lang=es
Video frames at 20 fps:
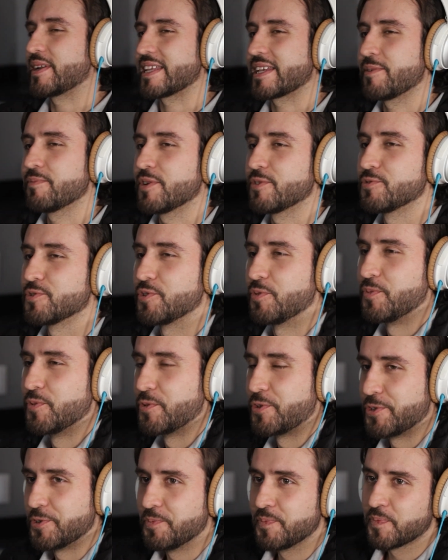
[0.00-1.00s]
parte que me gustó
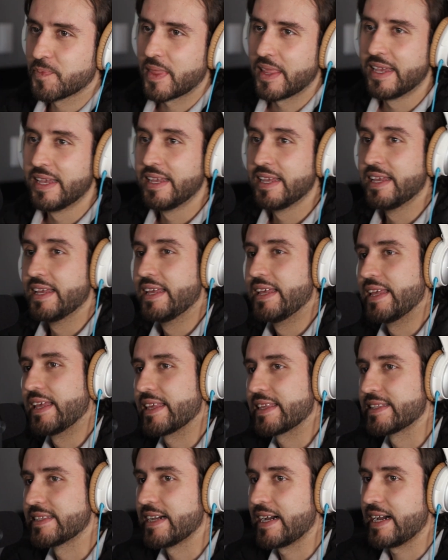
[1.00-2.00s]
mucho,
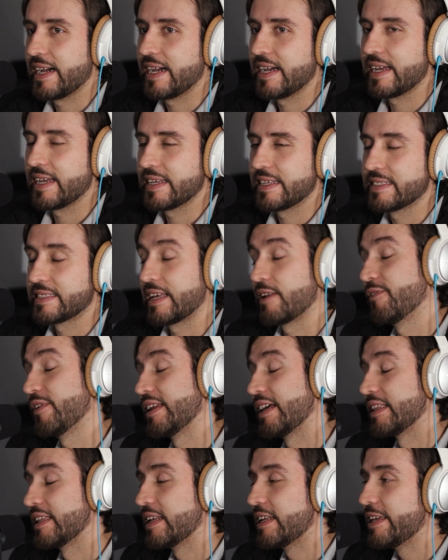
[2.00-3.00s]
ya es al
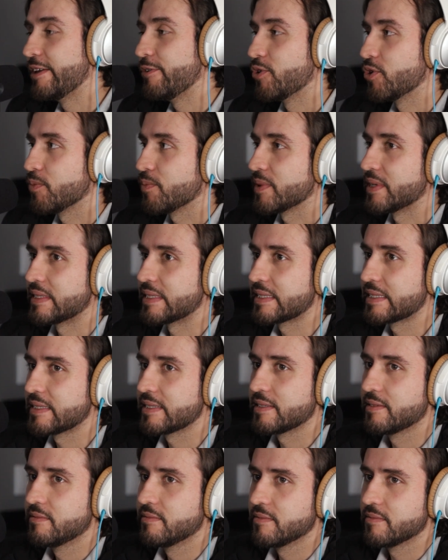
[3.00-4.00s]
final del libro,
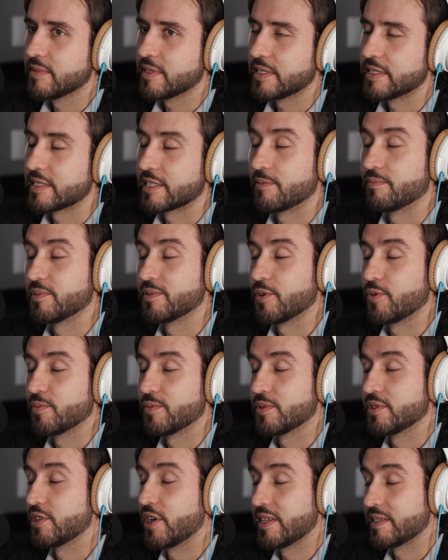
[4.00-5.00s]
pues Steve
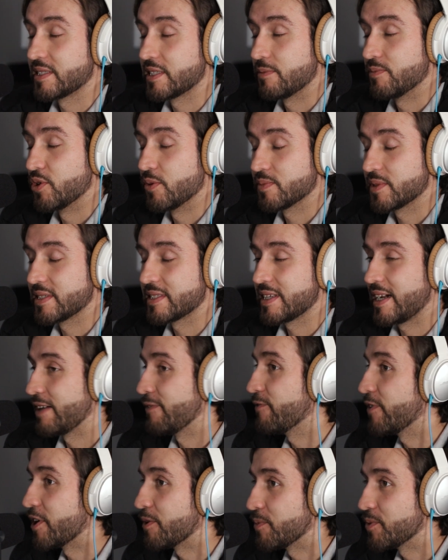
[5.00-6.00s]
Jobs, está estaba
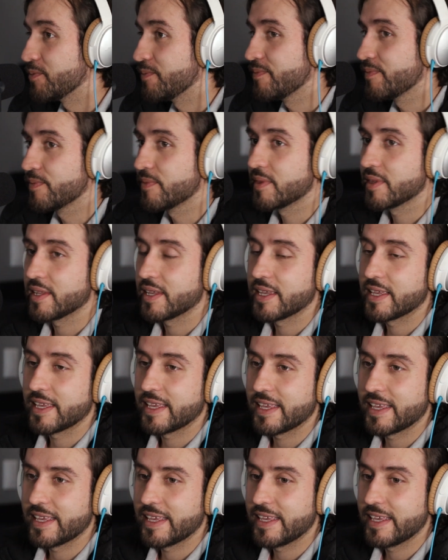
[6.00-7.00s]
enfermo.
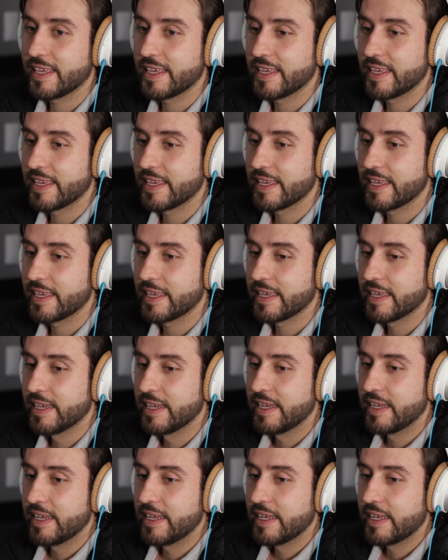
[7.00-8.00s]
Y
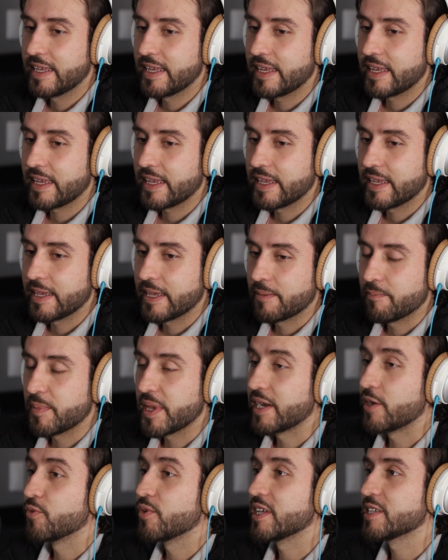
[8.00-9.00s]
eh,
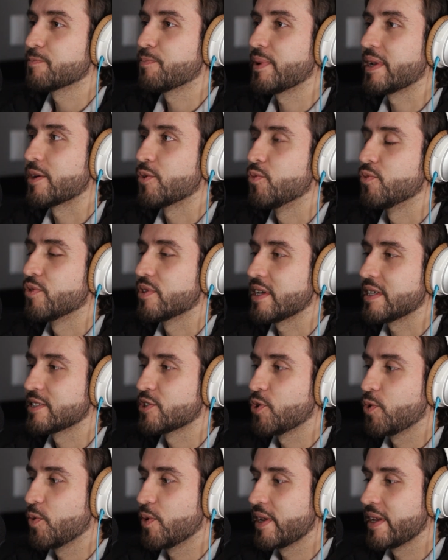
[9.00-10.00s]
vienen unas preguntas
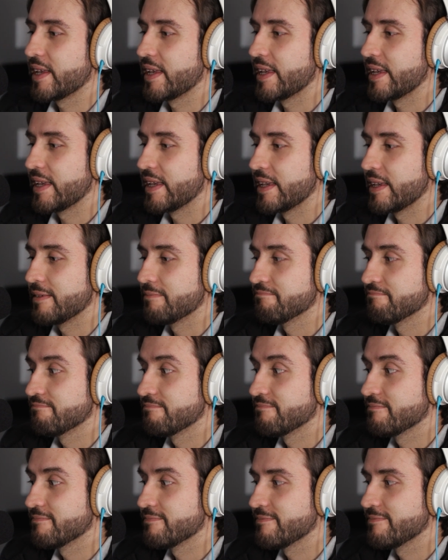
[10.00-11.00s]
sobre,
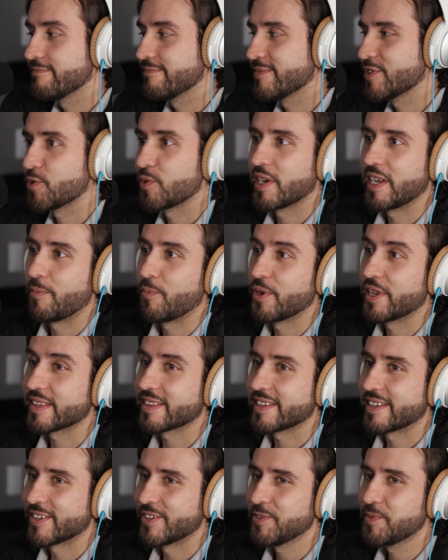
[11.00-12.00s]
sobre la
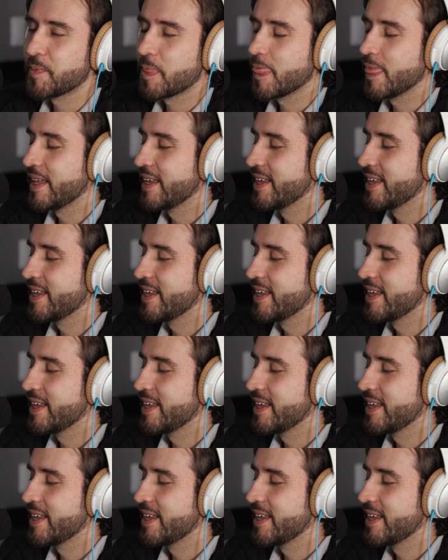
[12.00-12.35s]
muerte, ¿no?